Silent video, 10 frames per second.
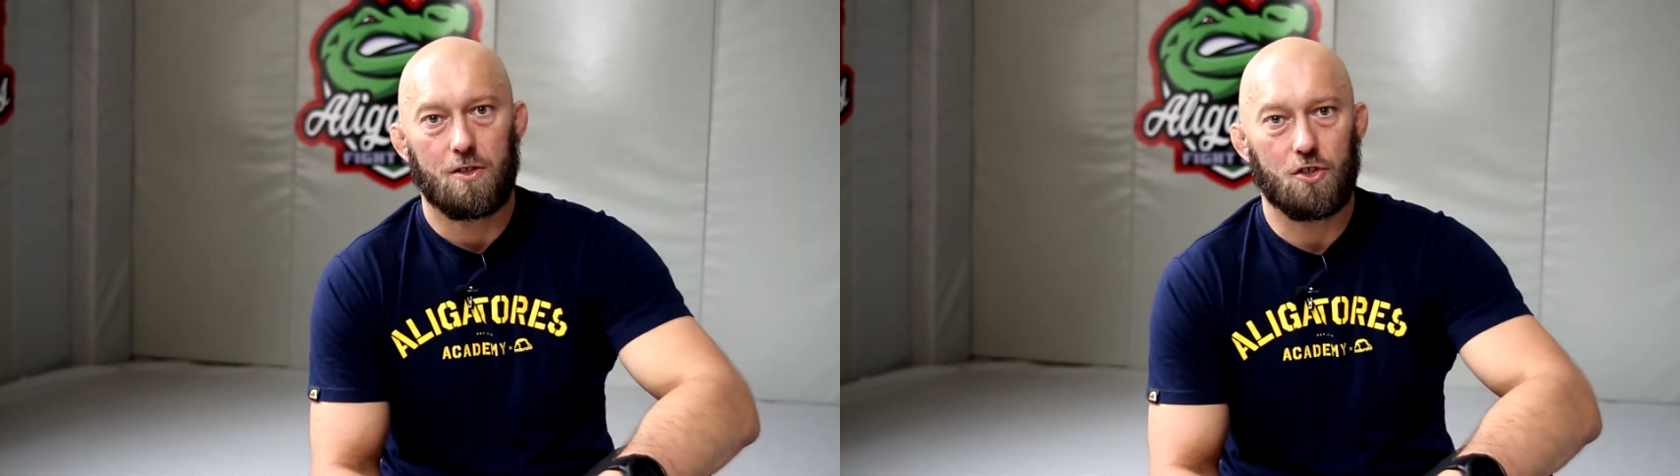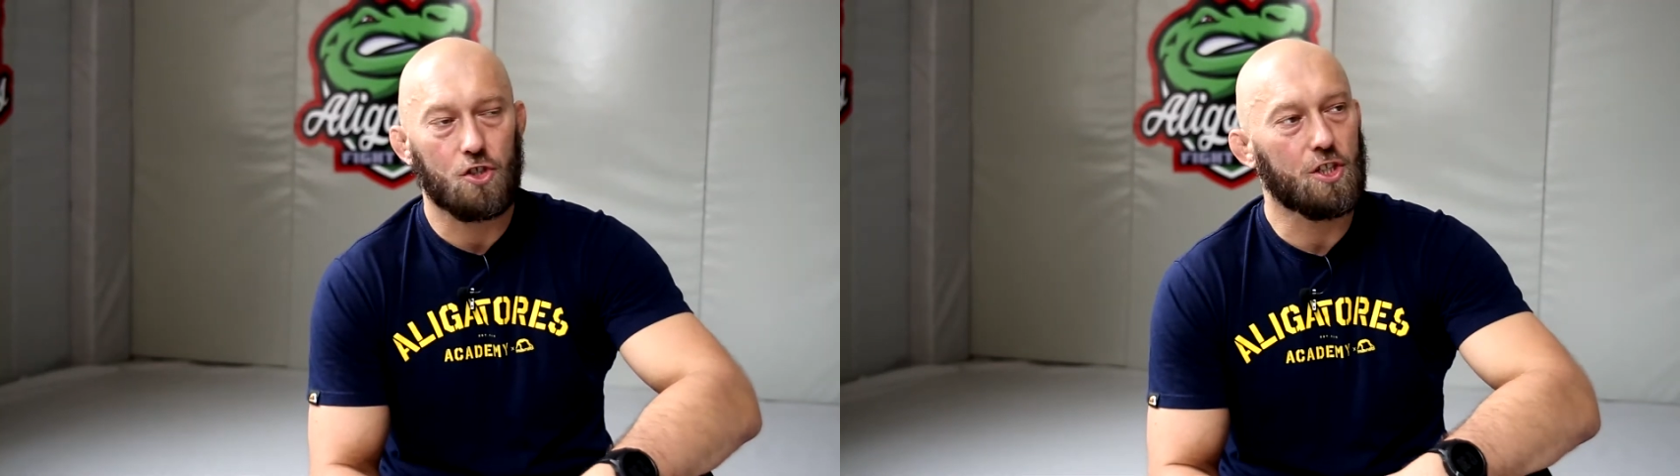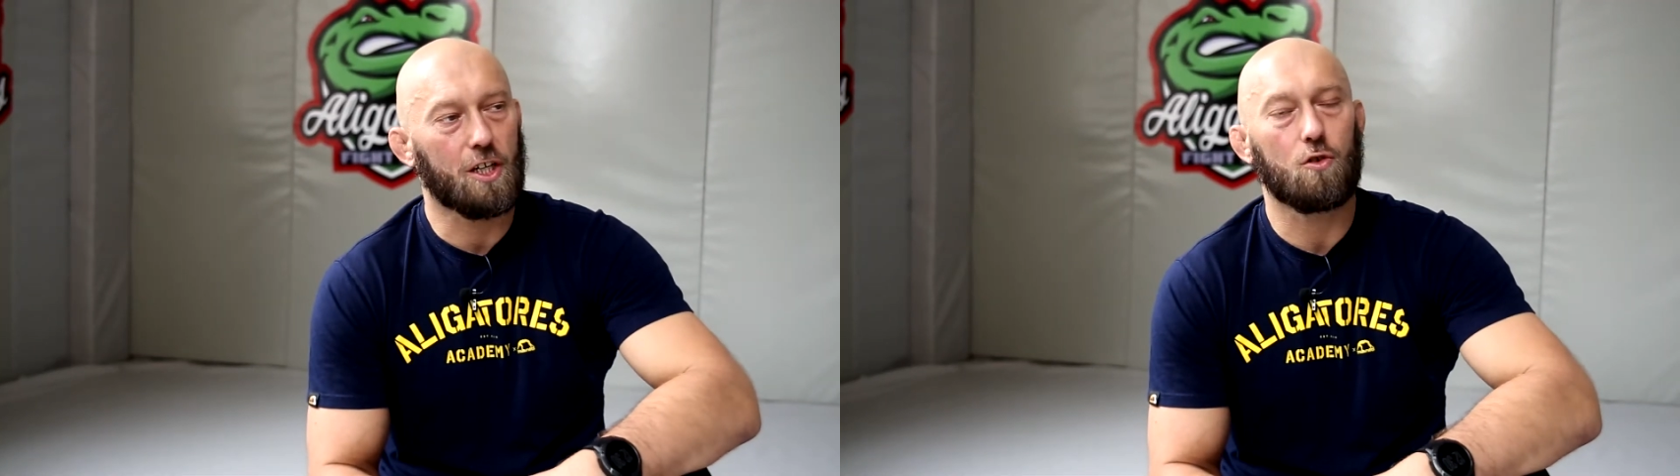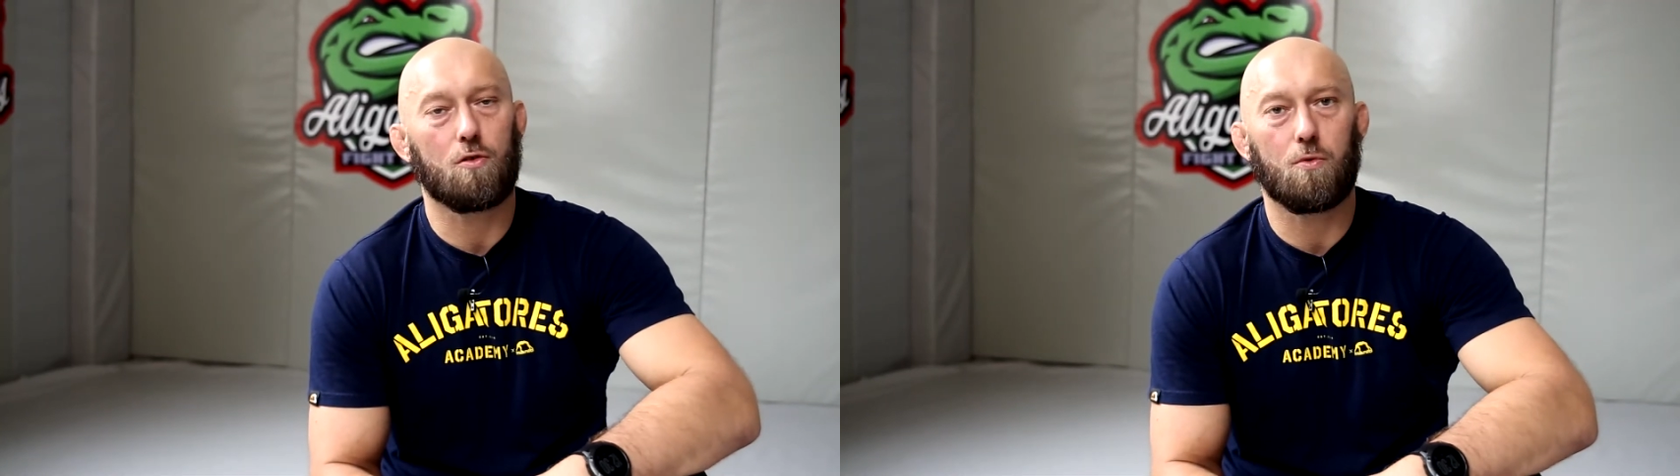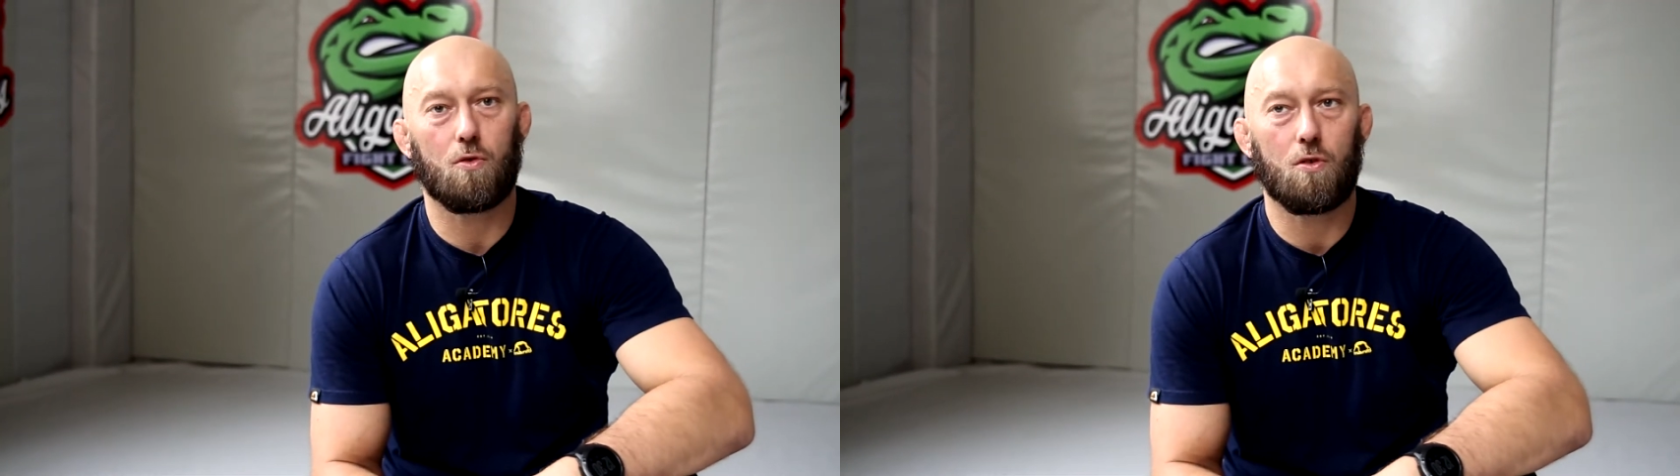Życie
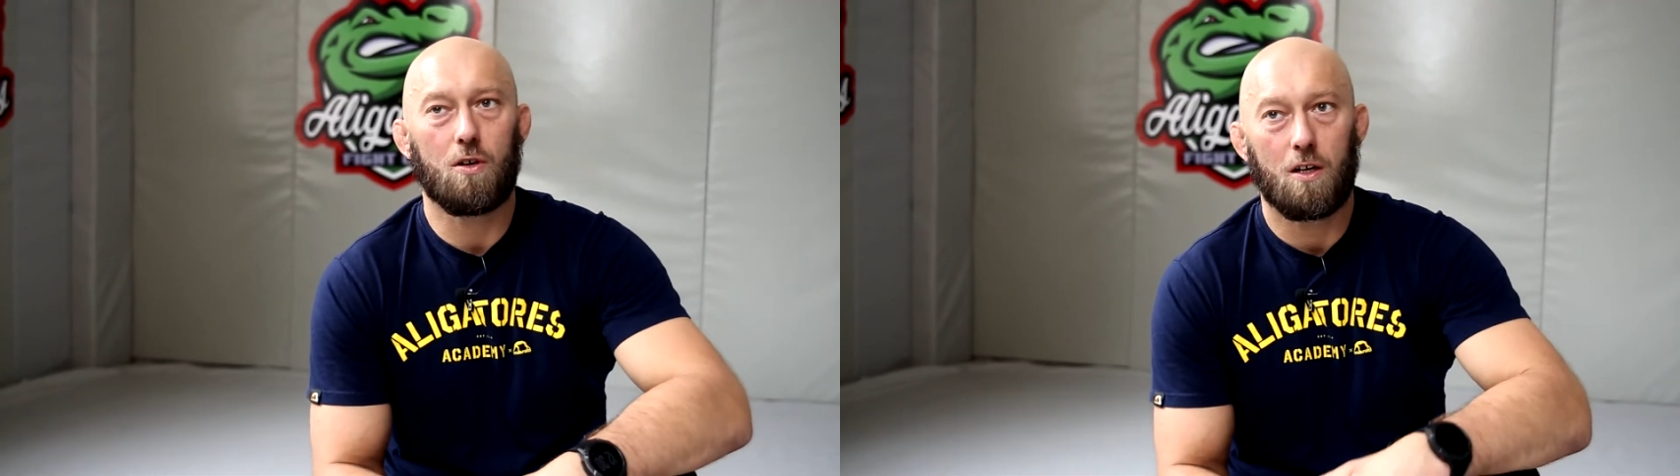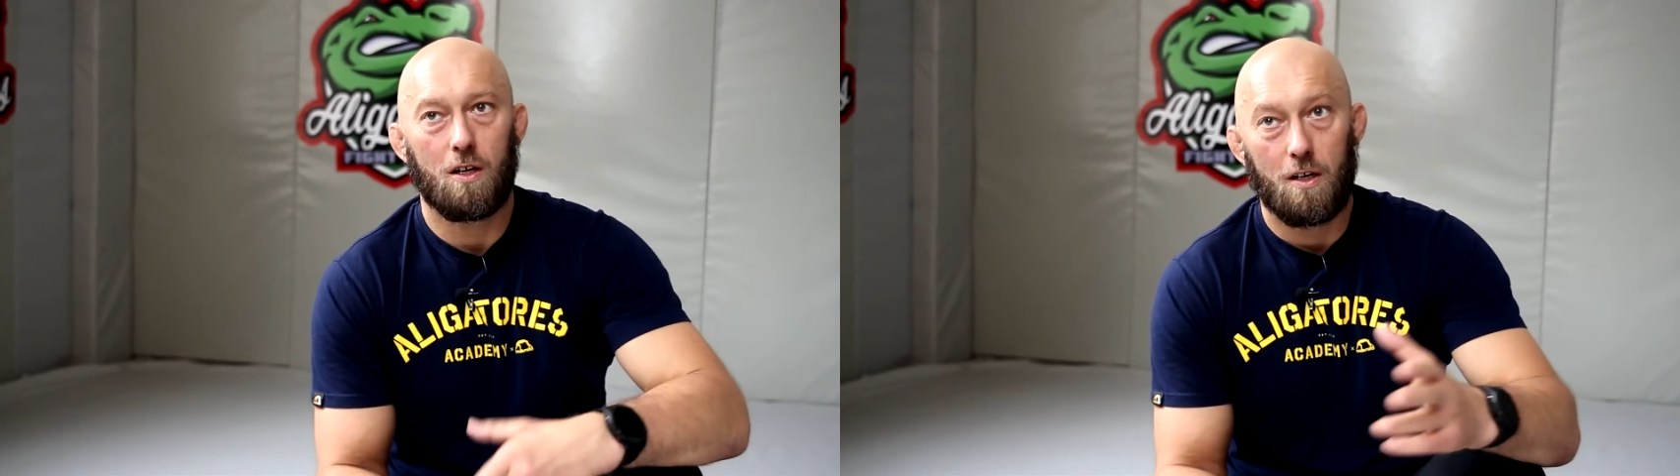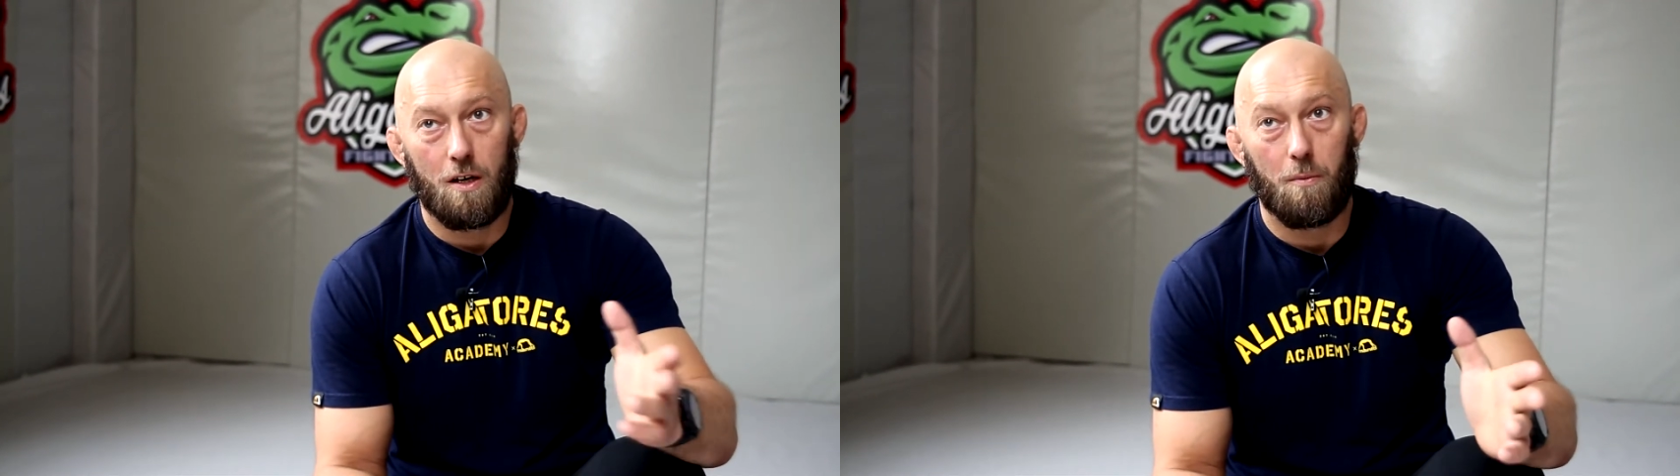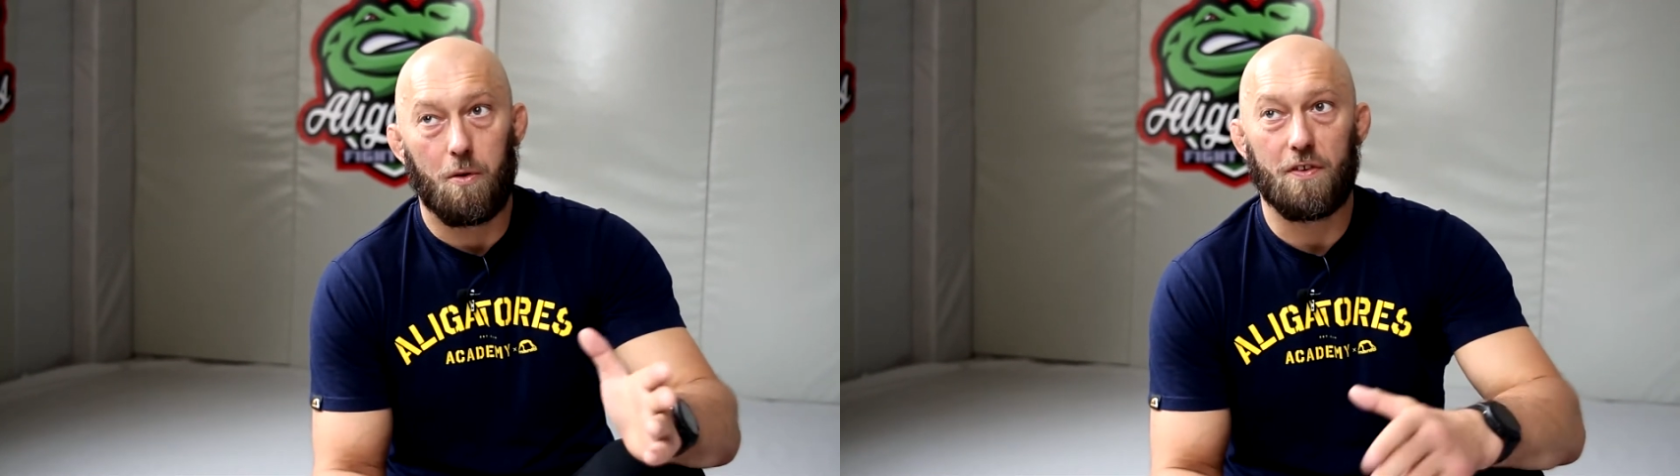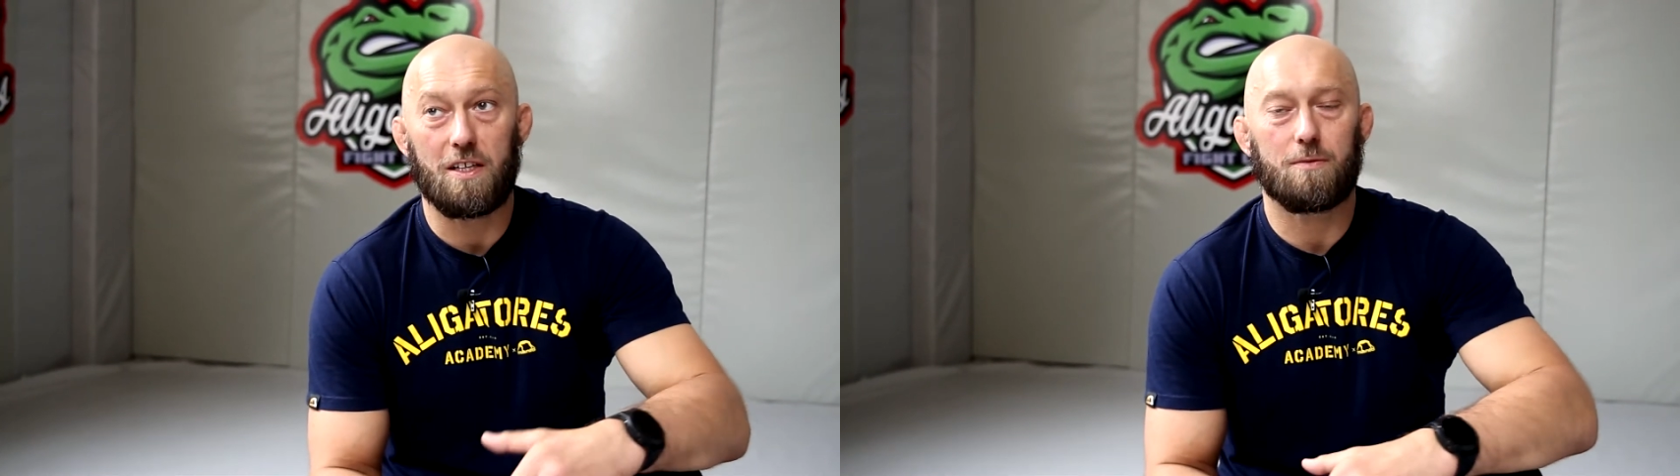klubu
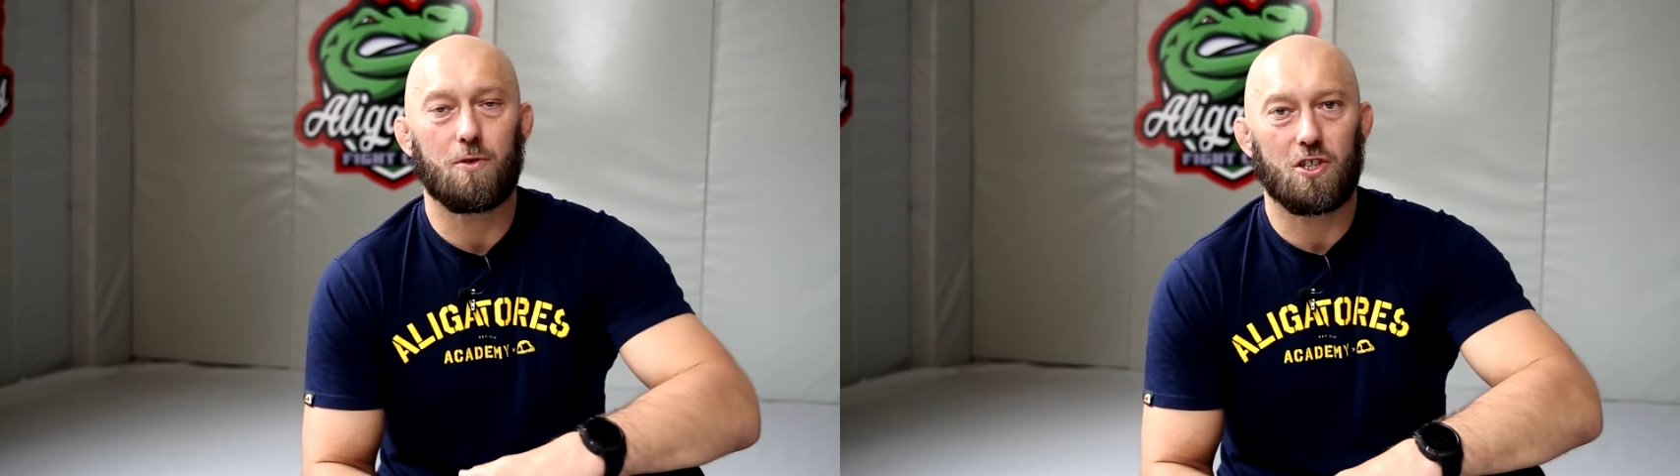powiedzmy,